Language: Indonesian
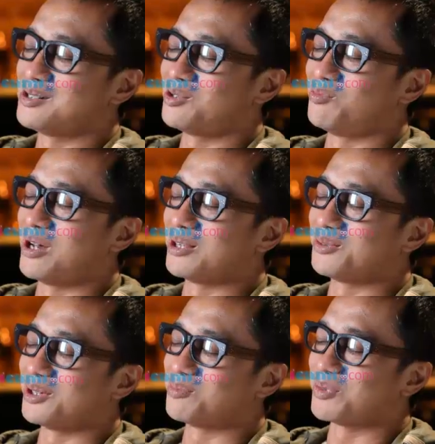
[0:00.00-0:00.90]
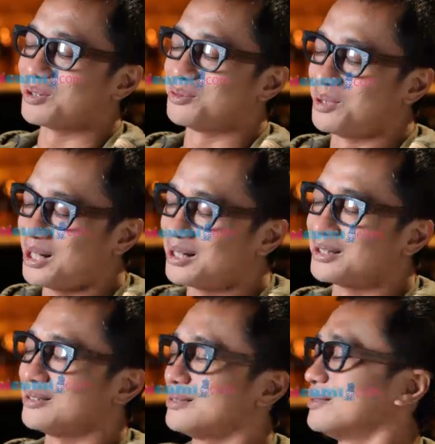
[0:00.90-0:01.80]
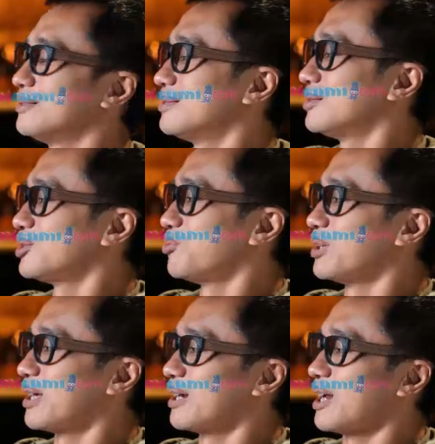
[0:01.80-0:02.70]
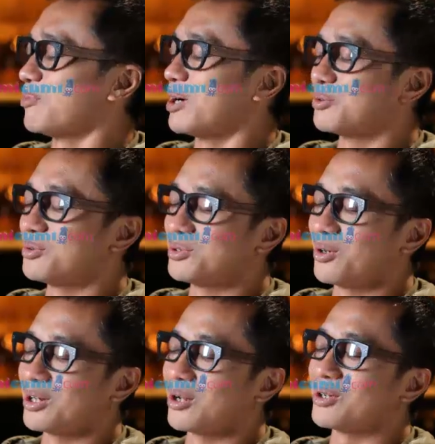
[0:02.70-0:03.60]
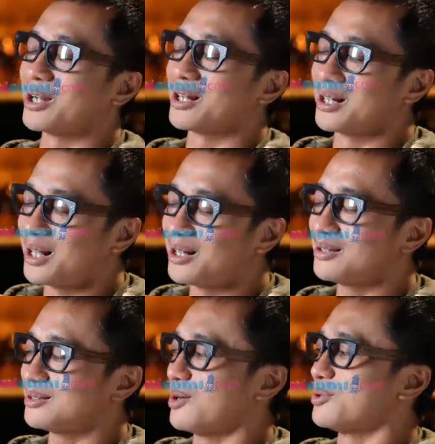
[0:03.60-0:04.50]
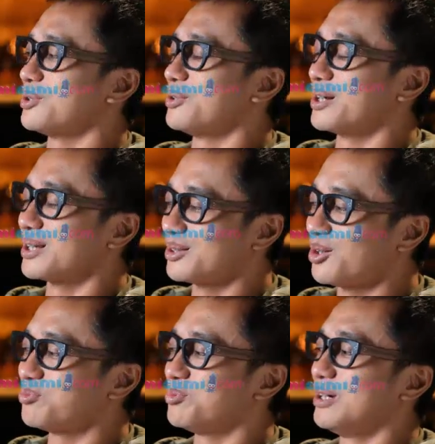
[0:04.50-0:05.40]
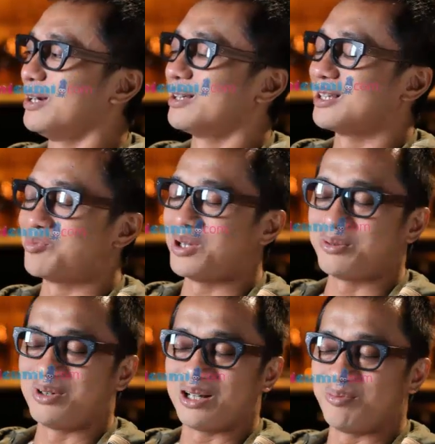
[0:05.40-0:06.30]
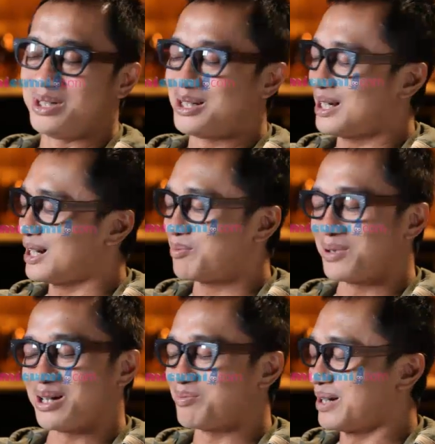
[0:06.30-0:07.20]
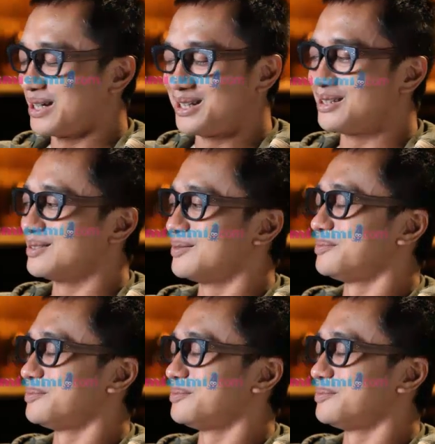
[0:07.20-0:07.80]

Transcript: dibantu oleh mertua gitu sementara nama aku juga orang udah kenal tahunya udah ngetop tapi aku nggak bisa ngapa-ngapain